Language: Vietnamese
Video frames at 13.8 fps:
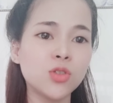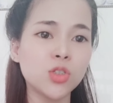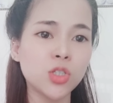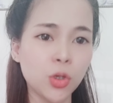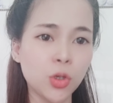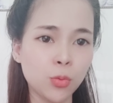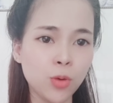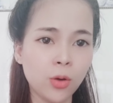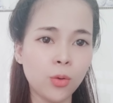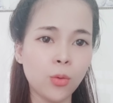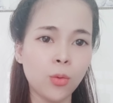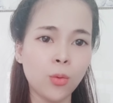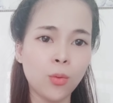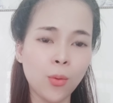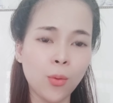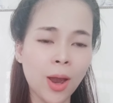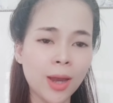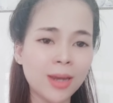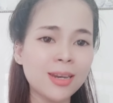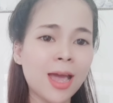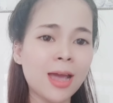thiên Ngân
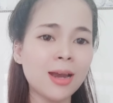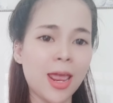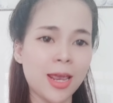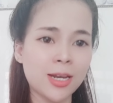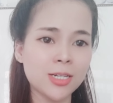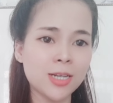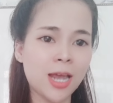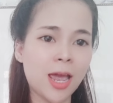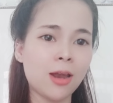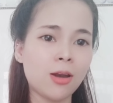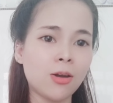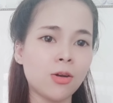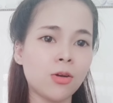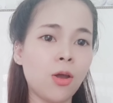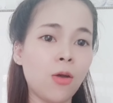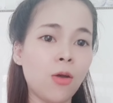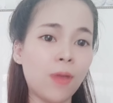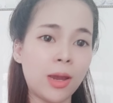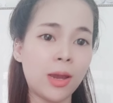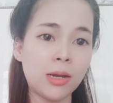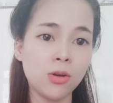phải chịu cái sự áp lực
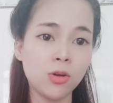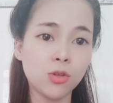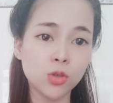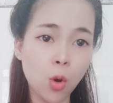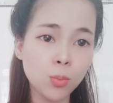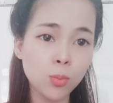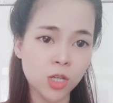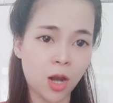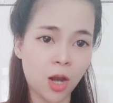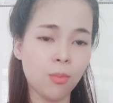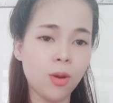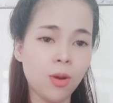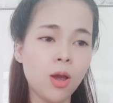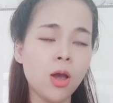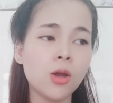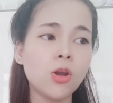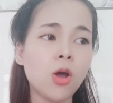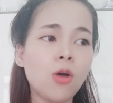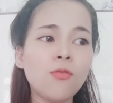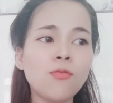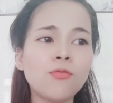vì
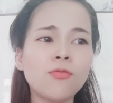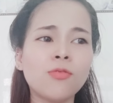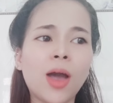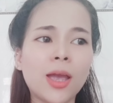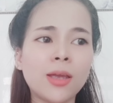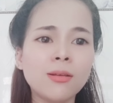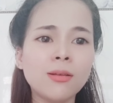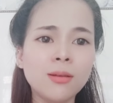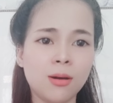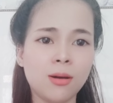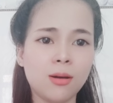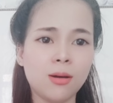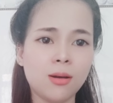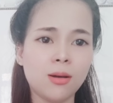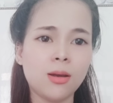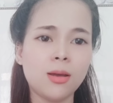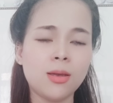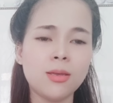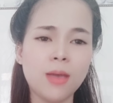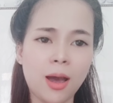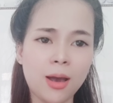à, người ta nói rằng là tại sao
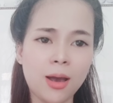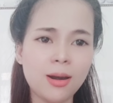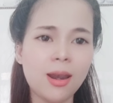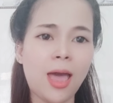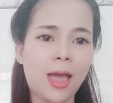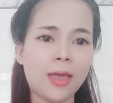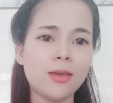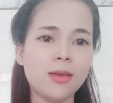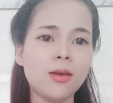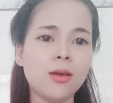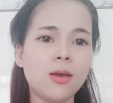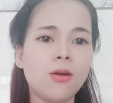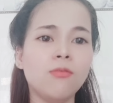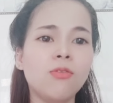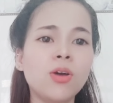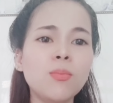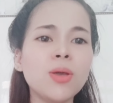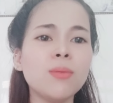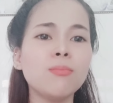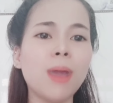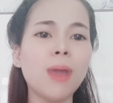kết hợp với Trường Sang rồi ngày
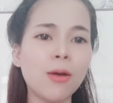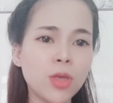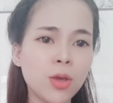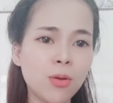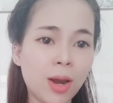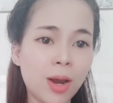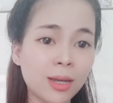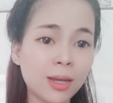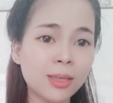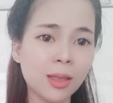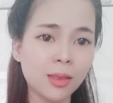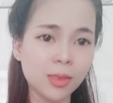hôm nay bắt đầu